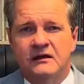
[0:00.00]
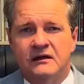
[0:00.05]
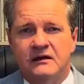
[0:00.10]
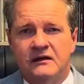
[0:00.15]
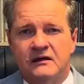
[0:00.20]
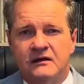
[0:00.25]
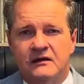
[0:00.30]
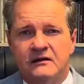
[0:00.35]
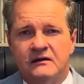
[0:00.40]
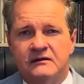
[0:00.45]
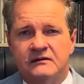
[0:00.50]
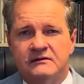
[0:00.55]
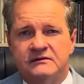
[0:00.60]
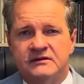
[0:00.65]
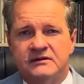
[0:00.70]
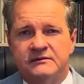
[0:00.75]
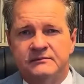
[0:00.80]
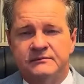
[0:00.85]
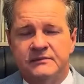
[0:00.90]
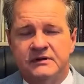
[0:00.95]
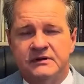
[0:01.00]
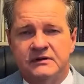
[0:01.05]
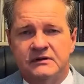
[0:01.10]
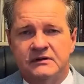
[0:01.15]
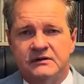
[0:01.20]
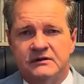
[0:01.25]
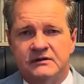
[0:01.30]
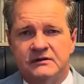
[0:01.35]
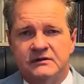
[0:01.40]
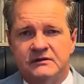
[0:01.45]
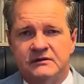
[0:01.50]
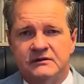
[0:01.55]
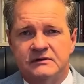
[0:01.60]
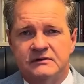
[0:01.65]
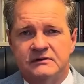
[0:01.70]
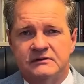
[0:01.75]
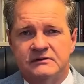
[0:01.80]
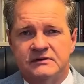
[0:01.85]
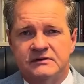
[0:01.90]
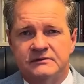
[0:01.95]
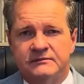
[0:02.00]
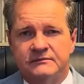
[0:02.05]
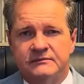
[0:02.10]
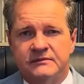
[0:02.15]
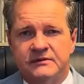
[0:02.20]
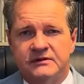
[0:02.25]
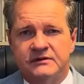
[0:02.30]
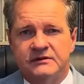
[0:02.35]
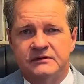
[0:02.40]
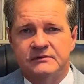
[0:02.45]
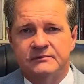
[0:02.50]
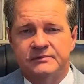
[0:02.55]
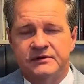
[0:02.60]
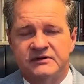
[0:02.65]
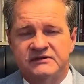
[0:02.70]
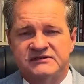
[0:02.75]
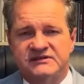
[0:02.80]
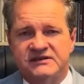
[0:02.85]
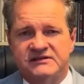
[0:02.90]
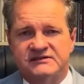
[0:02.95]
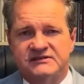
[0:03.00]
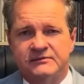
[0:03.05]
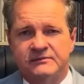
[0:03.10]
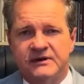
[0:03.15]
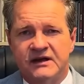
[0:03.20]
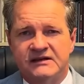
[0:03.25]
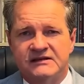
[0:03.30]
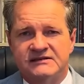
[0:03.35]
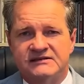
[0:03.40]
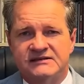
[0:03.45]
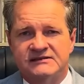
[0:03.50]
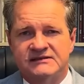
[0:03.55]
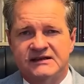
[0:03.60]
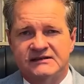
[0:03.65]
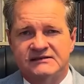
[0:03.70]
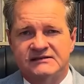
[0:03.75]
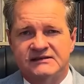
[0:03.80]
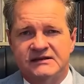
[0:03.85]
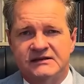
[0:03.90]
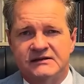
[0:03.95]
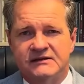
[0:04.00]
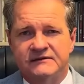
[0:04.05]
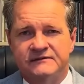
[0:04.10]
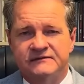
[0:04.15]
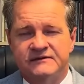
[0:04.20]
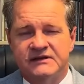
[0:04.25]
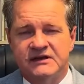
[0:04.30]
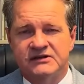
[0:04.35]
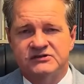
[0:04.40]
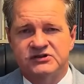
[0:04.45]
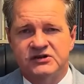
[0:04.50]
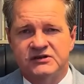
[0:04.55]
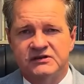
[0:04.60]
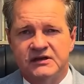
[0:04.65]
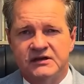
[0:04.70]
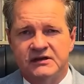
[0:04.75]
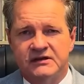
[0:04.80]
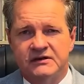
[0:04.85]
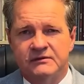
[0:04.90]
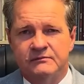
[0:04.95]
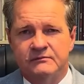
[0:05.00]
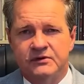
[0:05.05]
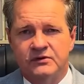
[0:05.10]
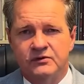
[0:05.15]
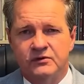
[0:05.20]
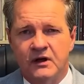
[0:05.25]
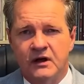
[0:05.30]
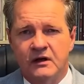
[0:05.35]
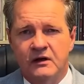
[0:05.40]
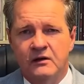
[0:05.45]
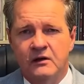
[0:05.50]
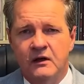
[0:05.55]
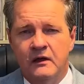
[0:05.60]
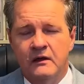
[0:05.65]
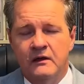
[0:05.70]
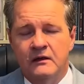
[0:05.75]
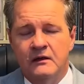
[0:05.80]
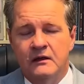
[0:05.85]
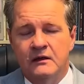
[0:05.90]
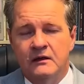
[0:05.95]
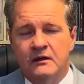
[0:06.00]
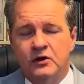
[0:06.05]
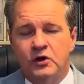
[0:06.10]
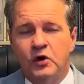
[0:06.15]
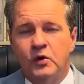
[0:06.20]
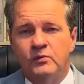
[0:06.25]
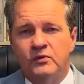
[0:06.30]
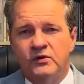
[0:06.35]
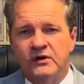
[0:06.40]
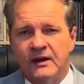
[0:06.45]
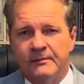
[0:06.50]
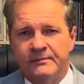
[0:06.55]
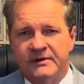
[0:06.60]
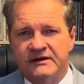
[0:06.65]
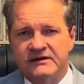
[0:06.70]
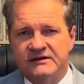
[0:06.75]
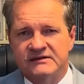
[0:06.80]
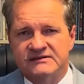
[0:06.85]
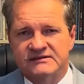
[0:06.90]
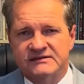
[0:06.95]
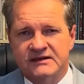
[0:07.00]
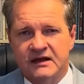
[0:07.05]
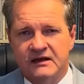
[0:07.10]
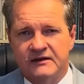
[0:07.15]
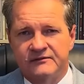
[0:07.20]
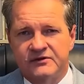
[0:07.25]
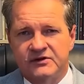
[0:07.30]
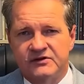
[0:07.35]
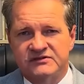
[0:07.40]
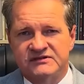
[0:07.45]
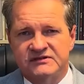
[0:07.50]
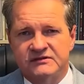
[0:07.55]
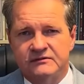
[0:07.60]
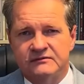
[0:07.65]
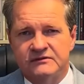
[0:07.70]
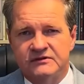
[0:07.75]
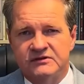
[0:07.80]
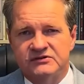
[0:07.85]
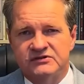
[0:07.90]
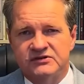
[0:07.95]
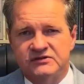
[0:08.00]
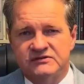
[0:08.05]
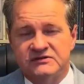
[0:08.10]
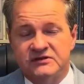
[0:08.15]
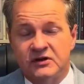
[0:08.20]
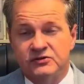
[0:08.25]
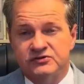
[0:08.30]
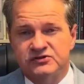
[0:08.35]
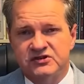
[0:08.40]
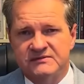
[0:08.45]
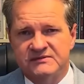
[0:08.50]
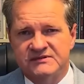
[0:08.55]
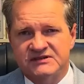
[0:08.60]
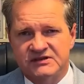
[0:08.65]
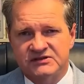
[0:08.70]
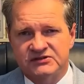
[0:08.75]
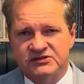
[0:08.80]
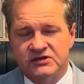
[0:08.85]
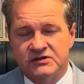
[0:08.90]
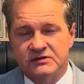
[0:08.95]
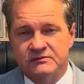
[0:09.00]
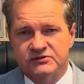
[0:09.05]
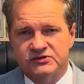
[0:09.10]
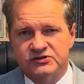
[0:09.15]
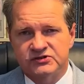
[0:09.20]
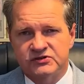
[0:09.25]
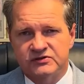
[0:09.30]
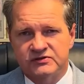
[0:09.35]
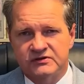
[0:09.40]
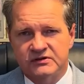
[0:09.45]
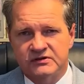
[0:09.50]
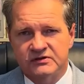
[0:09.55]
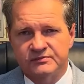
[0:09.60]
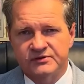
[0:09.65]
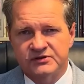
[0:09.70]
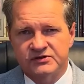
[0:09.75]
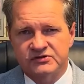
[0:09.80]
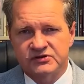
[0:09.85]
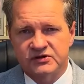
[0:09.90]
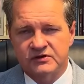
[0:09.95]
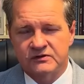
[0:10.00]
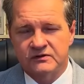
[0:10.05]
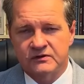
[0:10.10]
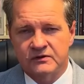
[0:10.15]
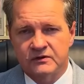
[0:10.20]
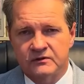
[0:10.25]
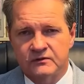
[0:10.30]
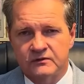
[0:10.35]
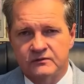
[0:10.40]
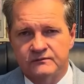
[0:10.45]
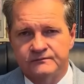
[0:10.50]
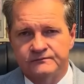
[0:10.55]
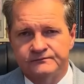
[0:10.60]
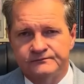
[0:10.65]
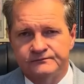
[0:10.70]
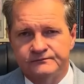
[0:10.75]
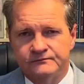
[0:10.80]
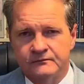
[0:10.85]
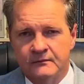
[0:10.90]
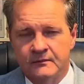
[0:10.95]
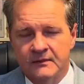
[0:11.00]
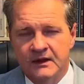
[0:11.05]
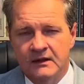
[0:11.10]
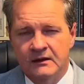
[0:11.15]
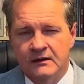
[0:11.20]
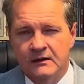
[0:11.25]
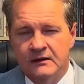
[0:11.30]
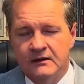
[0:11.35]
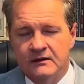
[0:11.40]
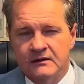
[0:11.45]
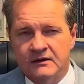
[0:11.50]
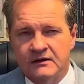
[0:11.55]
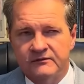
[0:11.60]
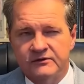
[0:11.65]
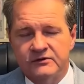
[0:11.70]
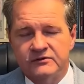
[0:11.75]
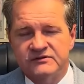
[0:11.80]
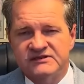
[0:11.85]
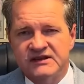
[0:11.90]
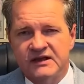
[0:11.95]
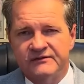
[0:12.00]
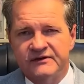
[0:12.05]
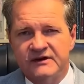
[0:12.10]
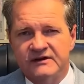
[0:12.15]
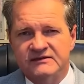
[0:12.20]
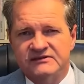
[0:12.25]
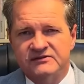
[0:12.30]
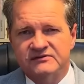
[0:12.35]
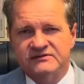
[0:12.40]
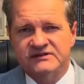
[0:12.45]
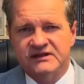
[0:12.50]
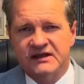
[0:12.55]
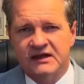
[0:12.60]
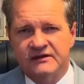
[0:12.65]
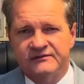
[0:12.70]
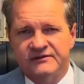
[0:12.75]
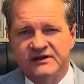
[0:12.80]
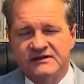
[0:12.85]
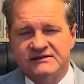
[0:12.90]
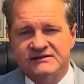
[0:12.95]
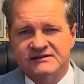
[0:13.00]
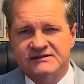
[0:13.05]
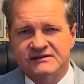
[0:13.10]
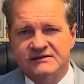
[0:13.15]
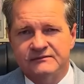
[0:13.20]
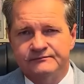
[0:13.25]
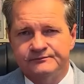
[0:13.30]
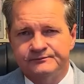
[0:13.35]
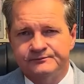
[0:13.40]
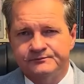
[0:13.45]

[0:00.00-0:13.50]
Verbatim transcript: E, tym, e, tym e, procesom laicyzacyjnym, wydarzenie, jakim była Komuna Paryska wiosną 1871 roku. Rewolucja francuska, więc